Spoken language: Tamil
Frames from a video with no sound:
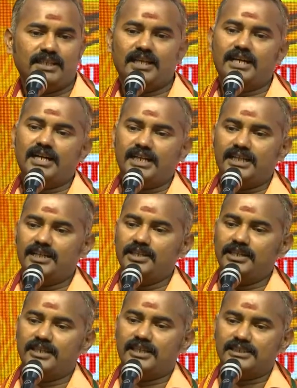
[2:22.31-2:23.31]
நான் அடிக்கடி
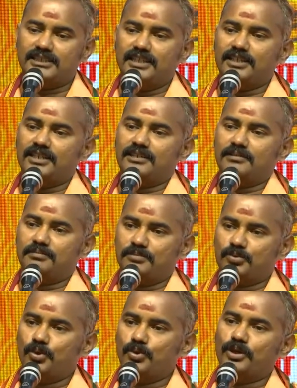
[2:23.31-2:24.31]
கட்சியில்
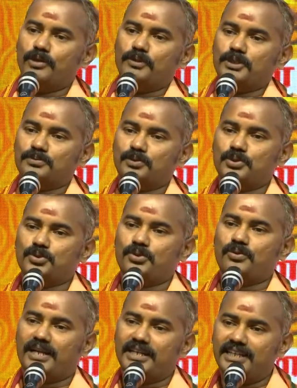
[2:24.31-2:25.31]
உள்ளுக்குள்ளே பேசும்போது
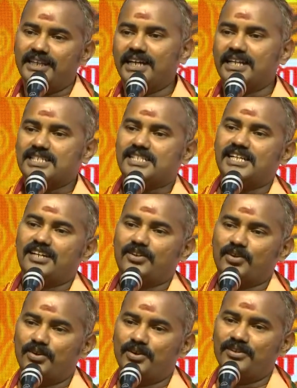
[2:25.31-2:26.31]
சொல்லுவேன் அடிக்கடி அரெஸ்ட்
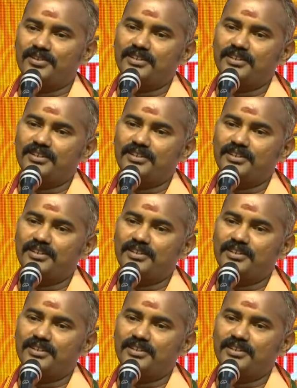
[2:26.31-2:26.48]
ஆகணும்